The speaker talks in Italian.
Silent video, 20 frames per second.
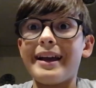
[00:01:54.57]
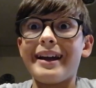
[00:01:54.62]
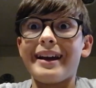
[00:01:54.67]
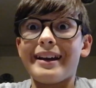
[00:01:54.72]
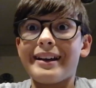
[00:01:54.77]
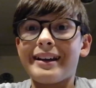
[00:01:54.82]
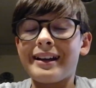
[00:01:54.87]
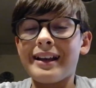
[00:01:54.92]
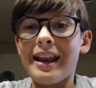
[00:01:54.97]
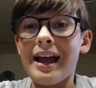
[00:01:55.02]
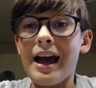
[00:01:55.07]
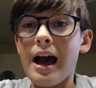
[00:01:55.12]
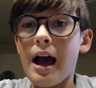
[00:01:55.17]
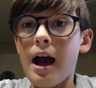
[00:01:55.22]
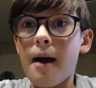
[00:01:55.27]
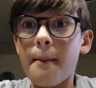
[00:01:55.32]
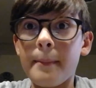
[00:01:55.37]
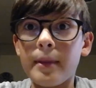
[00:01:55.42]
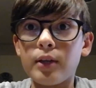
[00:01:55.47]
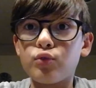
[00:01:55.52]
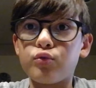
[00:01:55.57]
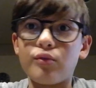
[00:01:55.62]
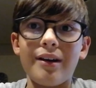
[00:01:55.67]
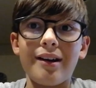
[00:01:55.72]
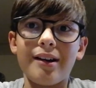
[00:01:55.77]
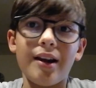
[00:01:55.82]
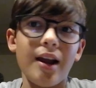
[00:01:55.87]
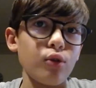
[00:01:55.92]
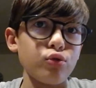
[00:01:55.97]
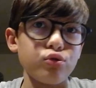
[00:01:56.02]
cla- ha messo una
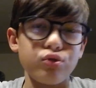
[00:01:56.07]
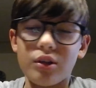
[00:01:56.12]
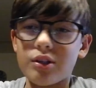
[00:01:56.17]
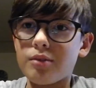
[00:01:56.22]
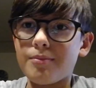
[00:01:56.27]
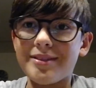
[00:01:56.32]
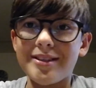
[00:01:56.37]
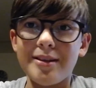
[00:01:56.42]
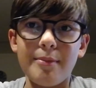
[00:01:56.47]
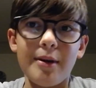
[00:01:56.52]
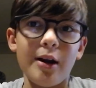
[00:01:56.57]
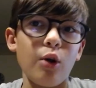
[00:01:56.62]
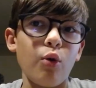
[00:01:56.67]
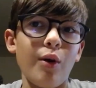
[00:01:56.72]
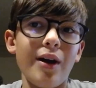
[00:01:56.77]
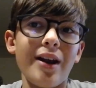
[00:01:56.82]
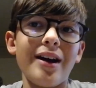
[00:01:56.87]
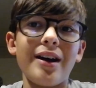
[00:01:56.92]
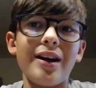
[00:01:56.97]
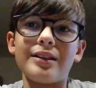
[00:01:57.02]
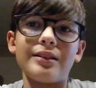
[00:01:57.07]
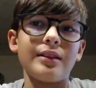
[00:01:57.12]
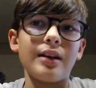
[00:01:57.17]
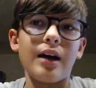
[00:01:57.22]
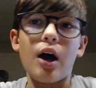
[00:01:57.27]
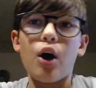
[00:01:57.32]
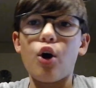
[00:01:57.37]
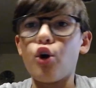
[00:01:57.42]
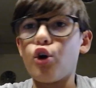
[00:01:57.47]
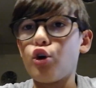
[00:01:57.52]
clausola di mi sembra
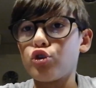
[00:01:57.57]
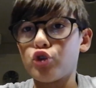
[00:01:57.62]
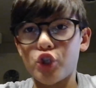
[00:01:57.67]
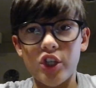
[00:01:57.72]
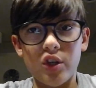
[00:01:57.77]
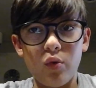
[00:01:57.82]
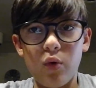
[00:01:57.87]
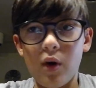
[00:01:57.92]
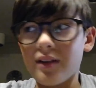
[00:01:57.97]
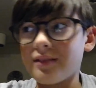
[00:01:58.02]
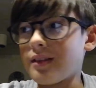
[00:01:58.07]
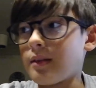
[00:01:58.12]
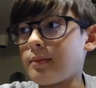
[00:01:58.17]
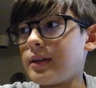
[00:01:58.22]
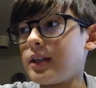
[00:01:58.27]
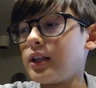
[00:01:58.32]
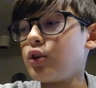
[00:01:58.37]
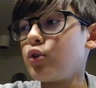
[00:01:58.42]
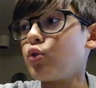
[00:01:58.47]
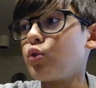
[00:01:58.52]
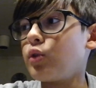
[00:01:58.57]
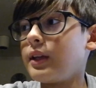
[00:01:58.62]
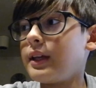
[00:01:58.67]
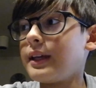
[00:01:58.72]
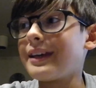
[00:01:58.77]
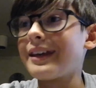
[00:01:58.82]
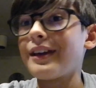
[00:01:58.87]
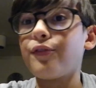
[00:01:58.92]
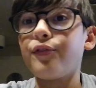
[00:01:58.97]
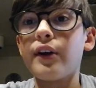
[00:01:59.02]
40 o 50
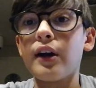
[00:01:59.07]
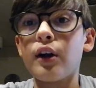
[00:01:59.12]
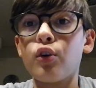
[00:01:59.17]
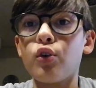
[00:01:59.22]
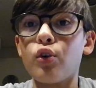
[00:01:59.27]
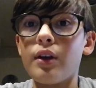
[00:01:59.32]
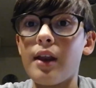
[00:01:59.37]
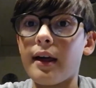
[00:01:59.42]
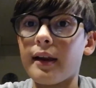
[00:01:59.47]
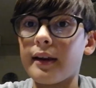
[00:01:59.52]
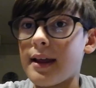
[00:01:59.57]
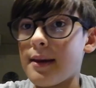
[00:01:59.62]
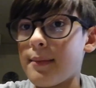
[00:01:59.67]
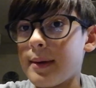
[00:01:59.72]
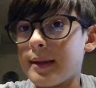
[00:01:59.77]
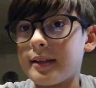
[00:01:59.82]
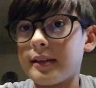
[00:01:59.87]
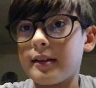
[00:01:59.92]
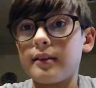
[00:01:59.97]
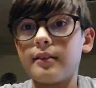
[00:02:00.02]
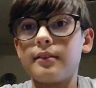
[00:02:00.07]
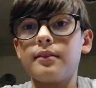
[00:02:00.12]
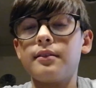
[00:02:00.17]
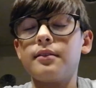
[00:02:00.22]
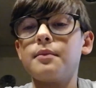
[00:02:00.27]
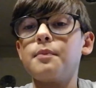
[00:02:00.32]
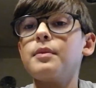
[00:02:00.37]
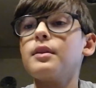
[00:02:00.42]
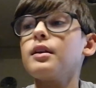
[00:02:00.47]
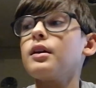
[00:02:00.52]
milioni che fa gol al Real Madrid.